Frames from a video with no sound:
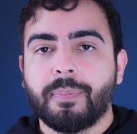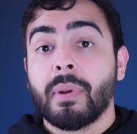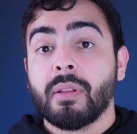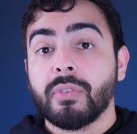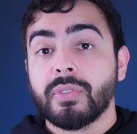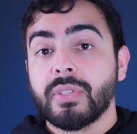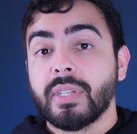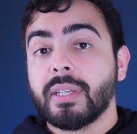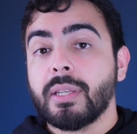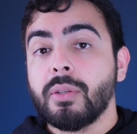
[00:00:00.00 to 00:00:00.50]
Para
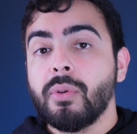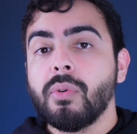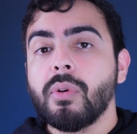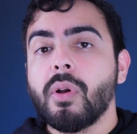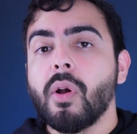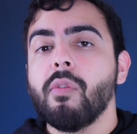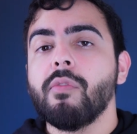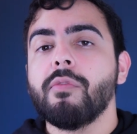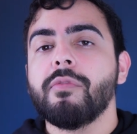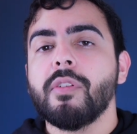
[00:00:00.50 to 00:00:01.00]
você que
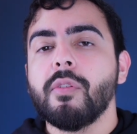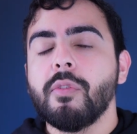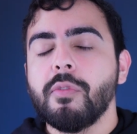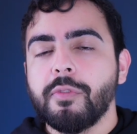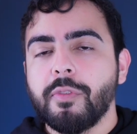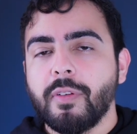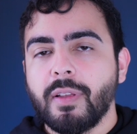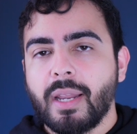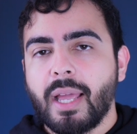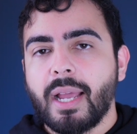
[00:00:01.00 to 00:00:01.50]
nunca ouviu
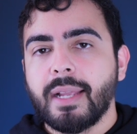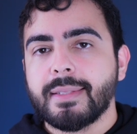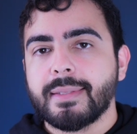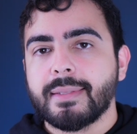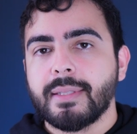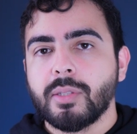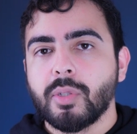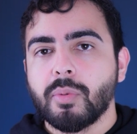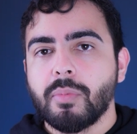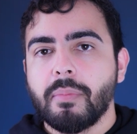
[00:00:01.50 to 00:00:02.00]
falar de
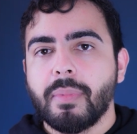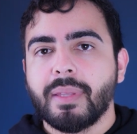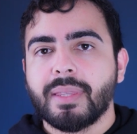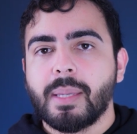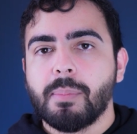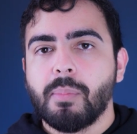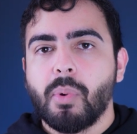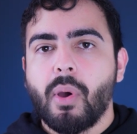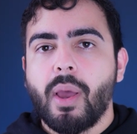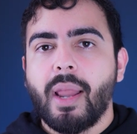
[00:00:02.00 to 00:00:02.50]
síndrome
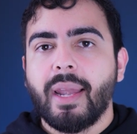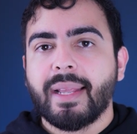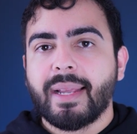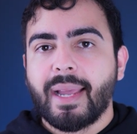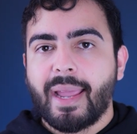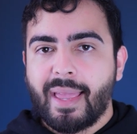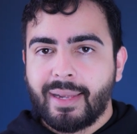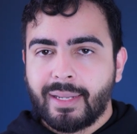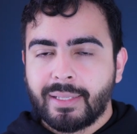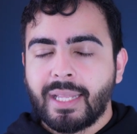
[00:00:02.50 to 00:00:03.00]
metabólica,
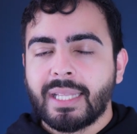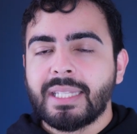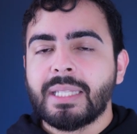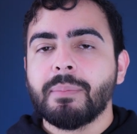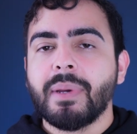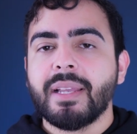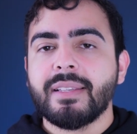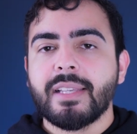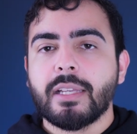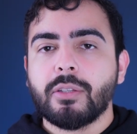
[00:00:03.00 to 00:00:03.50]
ela nada
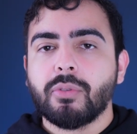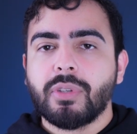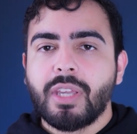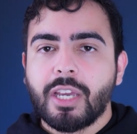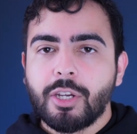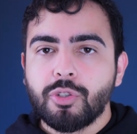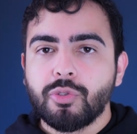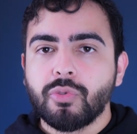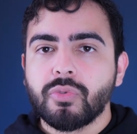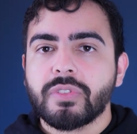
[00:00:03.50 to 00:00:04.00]
mais é do que
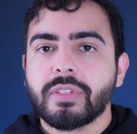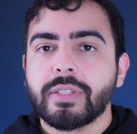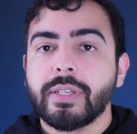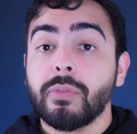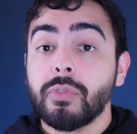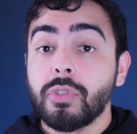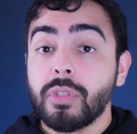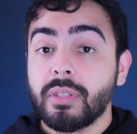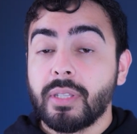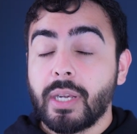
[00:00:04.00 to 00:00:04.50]
a
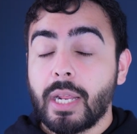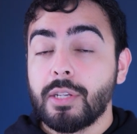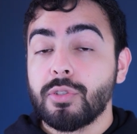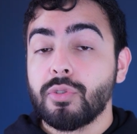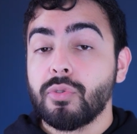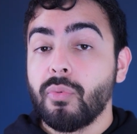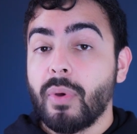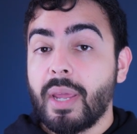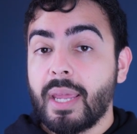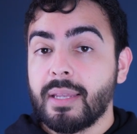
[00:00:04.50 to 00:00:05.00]
junção de três
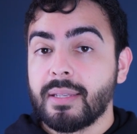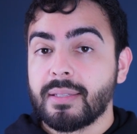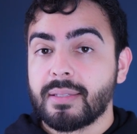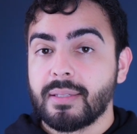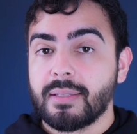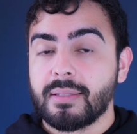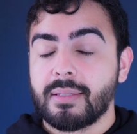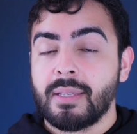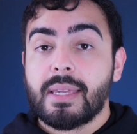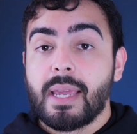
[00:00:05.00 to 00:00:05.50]

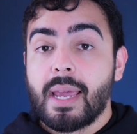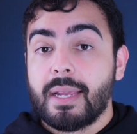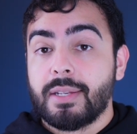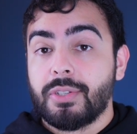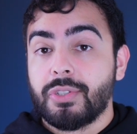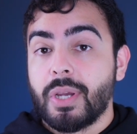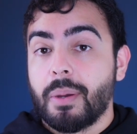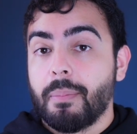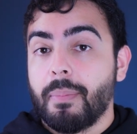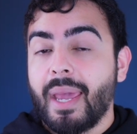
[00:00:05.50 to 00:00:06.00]
doenças, que é a
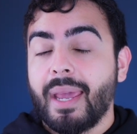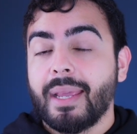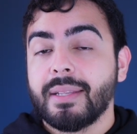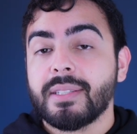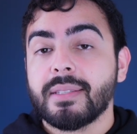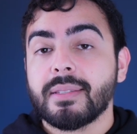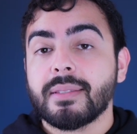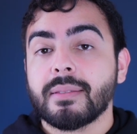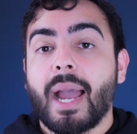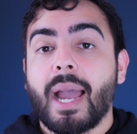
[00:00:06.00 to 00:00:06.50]
diabetes,